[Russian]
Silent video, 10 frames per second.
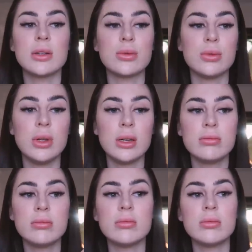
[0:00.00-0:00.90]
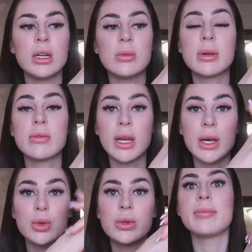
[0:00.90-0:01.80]
откуда
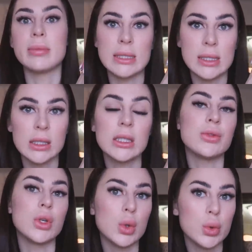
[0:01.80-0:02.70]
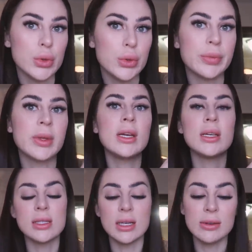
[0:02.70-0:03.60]
отправляют посылки в Грузию.
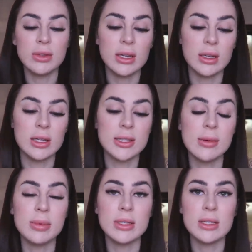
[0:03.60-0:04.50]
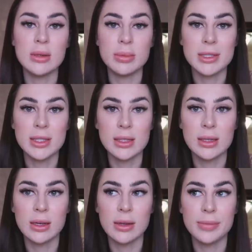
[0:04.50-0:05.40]
Завтра должна прийти
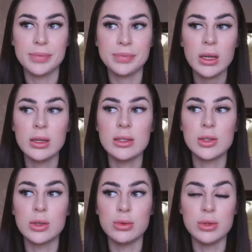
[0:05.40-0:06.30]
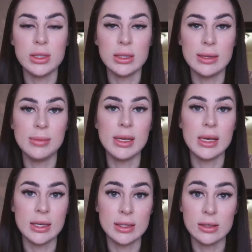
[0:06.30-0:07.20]
посылка из Грузии для
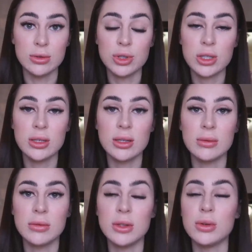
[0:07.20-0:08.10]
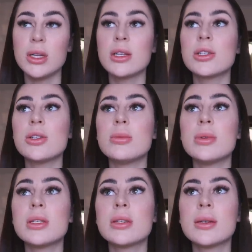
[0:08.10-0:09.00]
меня, дедушки. Там вино должно
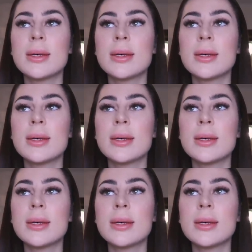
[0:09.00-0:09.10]
быть.